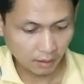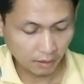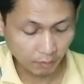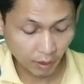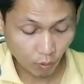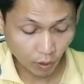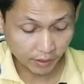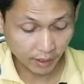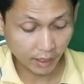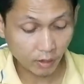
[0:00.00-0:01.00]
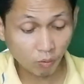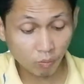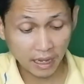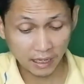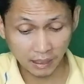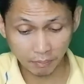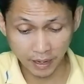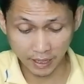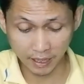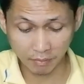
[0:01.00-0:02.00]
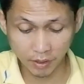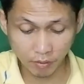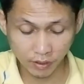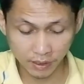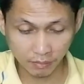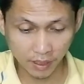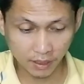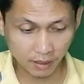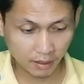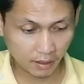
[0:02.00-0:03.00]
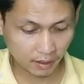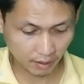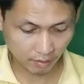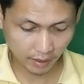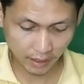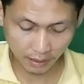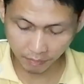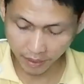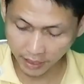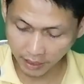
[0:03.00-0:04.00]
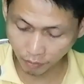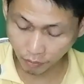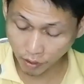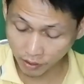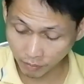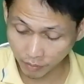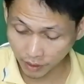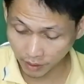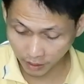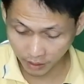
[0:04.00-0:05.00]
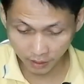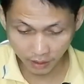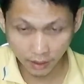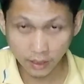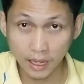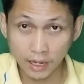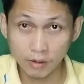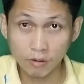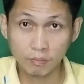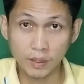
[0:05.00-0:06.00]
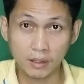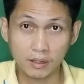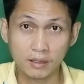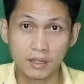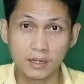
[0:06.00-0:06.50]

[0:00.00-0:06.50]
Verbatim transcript: ไม่ควรจะยกมากเกินไปนะครับไม่ควรจะไม่น้อยเกินไปนะครับ ควรจะมีการยกปีกขึ้น